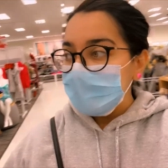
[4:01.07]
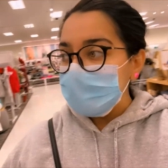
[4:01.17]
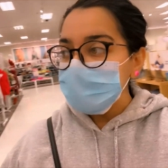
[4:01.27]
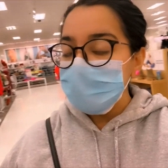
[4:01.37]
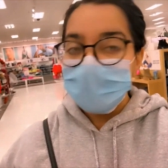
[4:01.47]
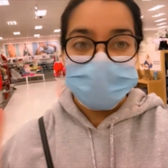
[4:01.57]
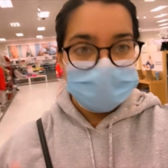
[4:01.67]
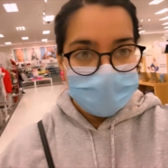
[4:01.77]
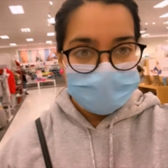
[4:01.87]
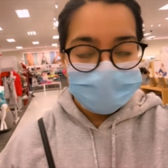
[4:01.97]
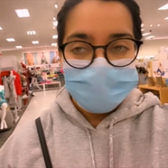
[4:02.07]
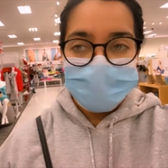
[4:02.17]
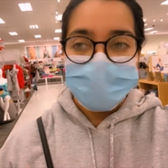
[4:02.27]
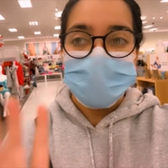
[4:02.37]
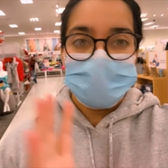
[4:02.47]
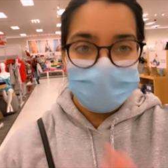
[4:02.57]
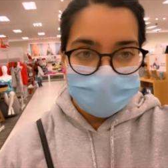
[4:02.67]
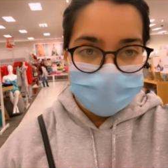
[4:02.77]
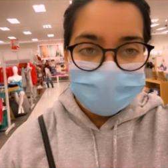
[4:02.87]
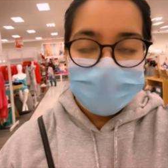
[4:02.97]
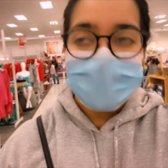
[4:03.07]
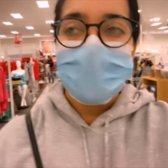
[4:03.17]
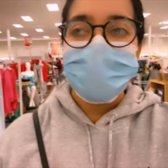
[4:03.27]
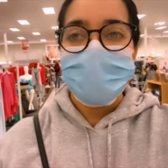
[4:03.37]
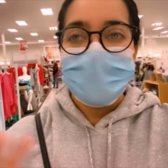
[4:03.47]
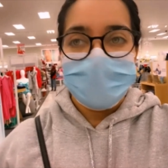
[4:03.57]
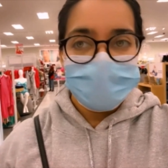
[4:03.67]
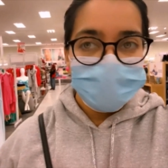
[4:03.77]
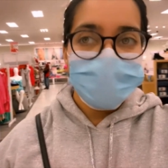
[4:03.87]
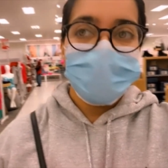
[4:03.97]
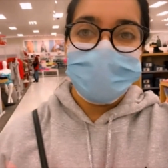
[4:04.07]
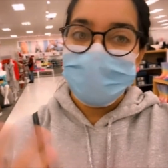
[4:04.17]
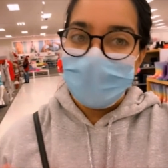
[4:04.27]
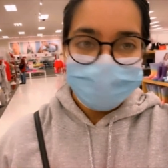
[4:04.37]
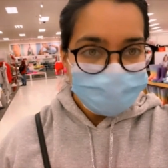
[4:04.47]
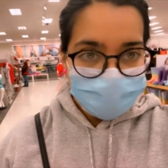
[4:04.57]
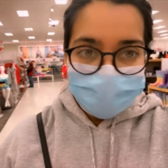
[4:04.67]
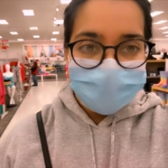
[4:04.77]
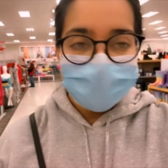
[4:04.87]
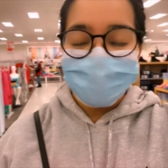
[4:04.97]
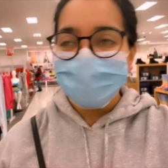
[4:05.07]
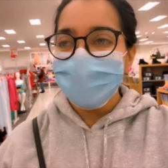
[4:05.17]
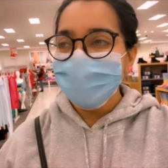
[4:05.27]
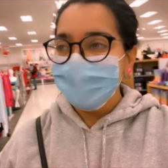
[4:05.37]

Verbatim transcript: अब मैं कुछ देखती हूँ कुछ पसंद आएगा फिर मैं लेती हूँ और फिर मैं आप लोगों को भी दिखाऊँगी